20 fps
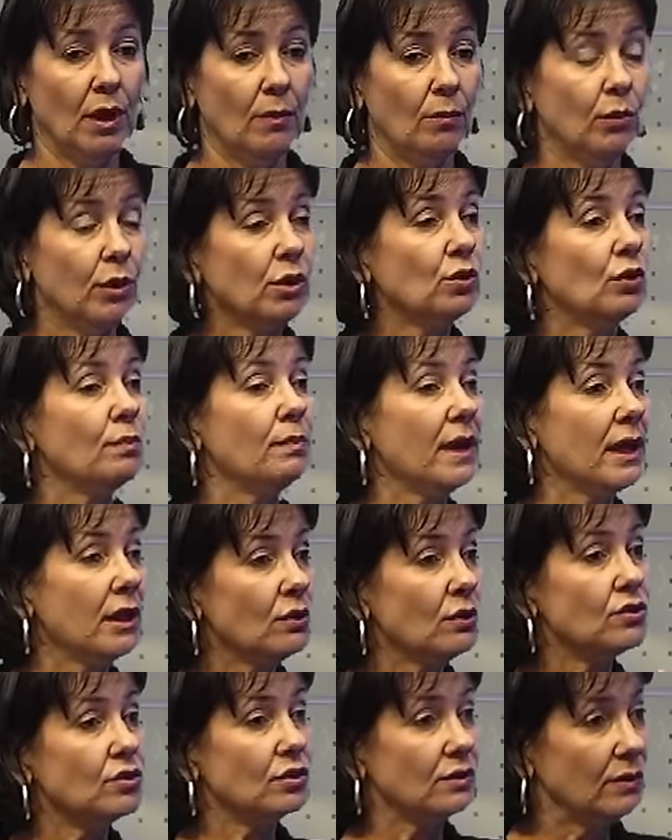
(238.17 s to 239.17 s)
Muito
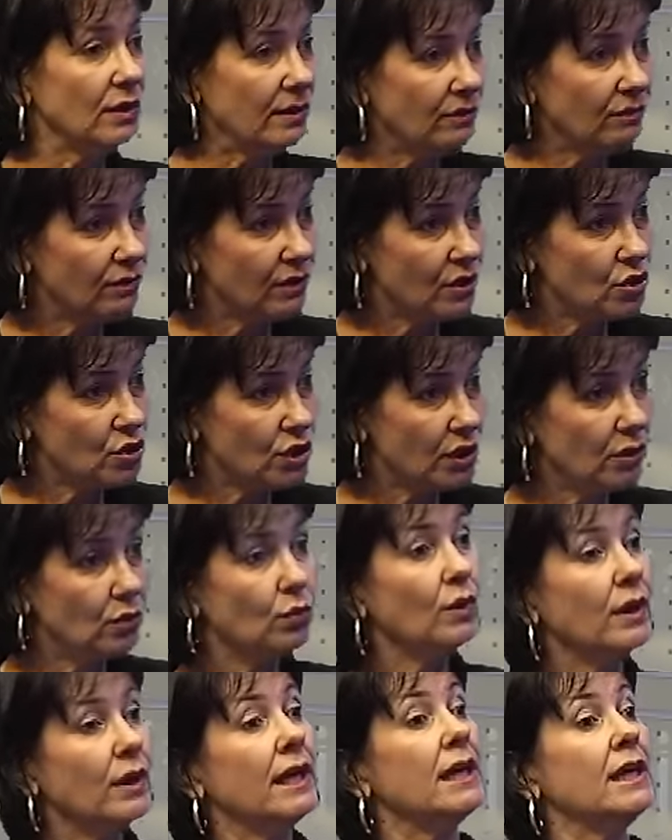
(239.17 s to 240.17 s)
menos investir
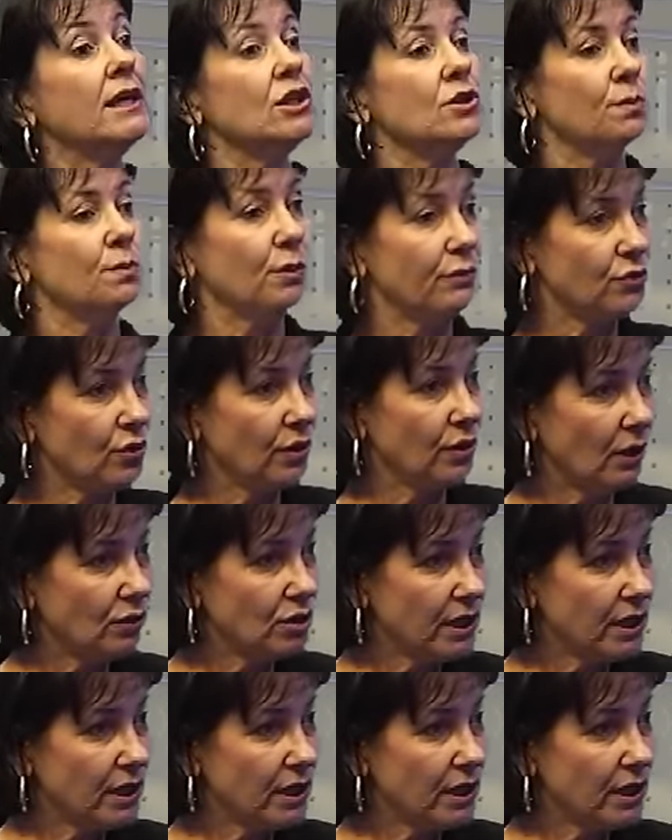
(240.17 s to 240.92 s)
num grande profissional de